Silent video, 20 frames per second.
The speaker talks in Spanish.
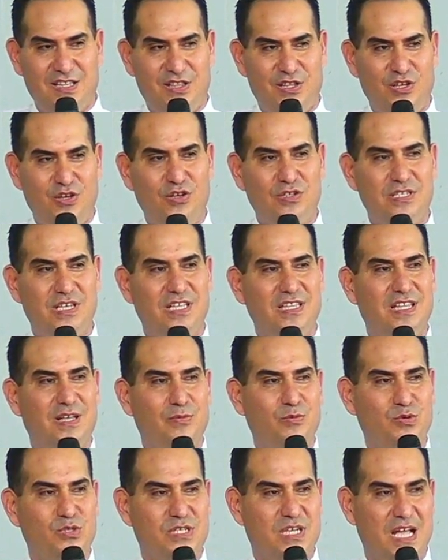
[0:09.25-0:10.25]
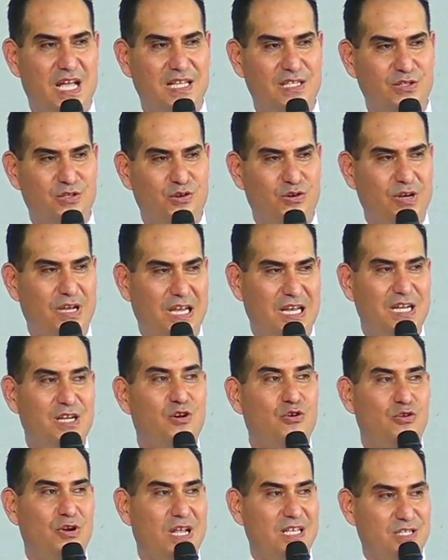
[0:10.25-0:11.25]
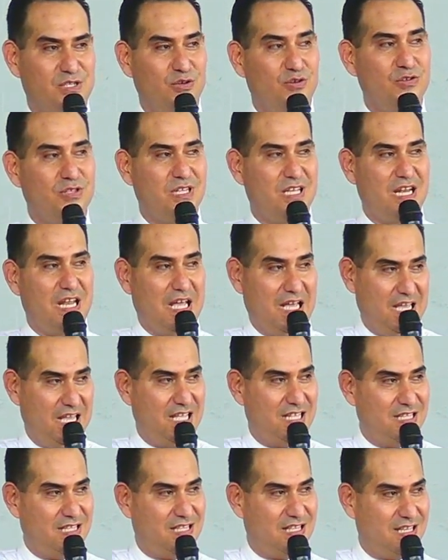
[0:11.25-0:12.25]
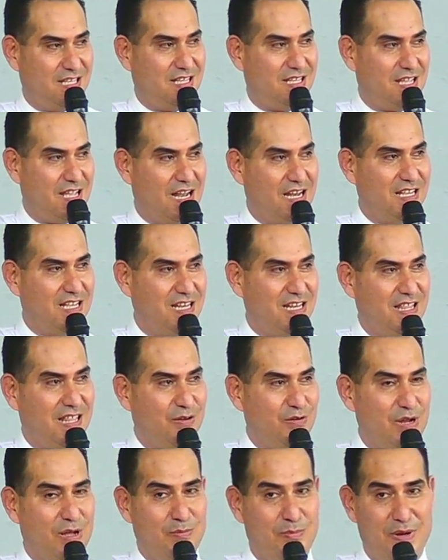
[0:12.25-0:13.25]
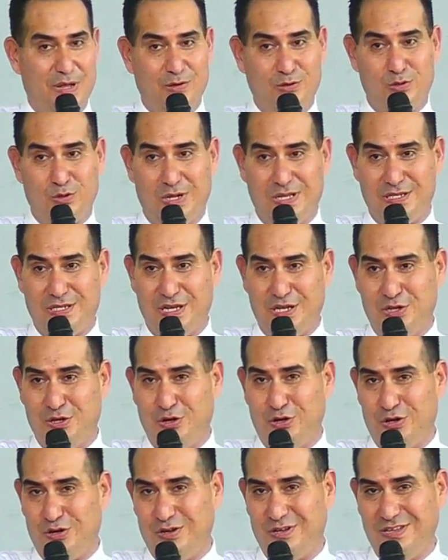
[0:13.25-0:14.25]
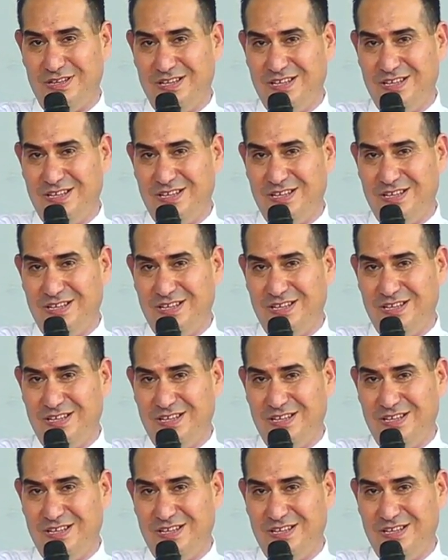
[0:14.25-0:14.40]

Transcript: Dios anda buscando el corazón de la gente. Alguien le da un aplauso al Señor.